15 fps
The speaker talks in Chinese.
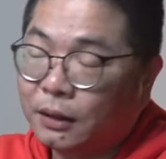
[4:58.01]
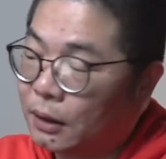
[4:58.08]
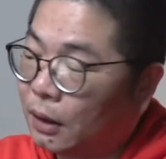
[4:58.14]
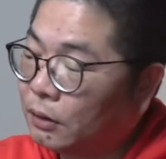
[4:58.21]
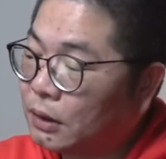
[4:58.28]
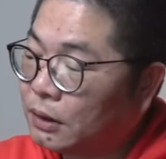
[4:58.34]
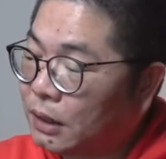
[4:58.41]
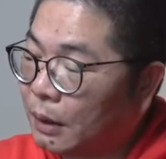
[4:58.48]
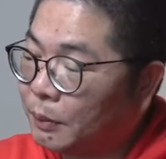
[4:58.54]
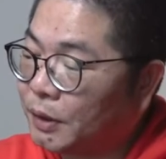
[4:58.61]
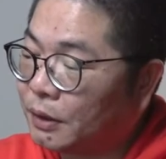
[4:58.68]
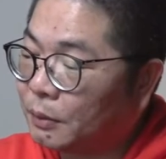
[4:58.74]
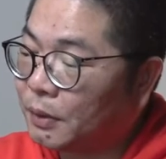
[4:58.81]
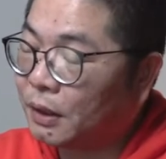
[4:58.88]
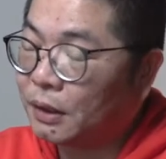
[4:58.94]
然后在产
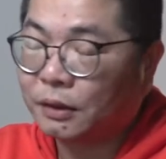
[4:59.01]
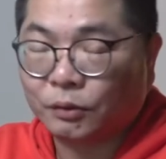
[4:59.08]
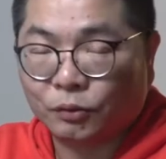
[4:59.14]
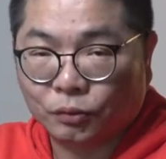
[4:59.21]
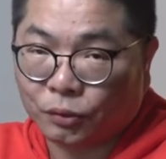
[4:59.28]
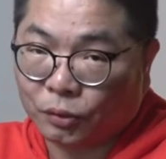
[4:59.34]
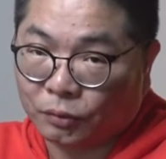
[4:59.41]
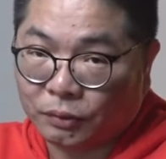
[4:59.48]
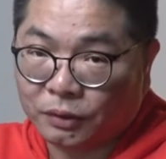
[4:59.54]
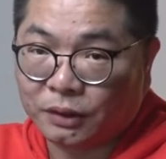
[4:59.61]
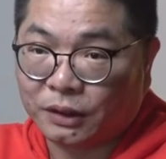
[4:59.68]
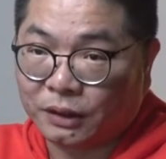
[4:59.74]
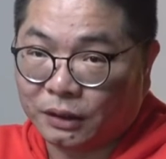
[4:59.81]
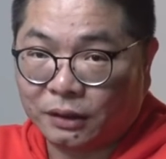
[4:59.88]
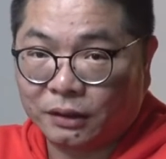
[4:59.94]
品上面呢，Google 自
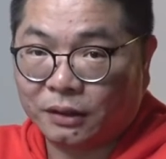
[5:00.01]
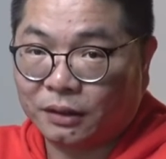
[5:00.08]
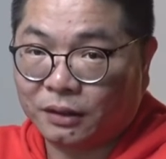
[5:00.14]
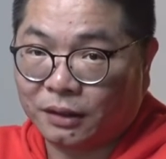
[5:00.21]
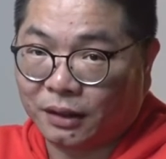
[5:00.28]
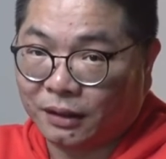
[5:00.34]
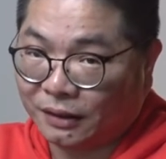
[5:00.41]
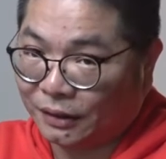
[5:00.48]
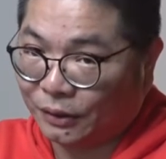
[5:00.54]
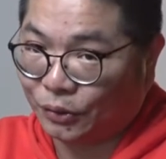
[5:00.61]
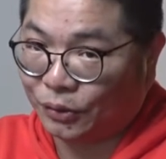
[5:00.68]
己电商也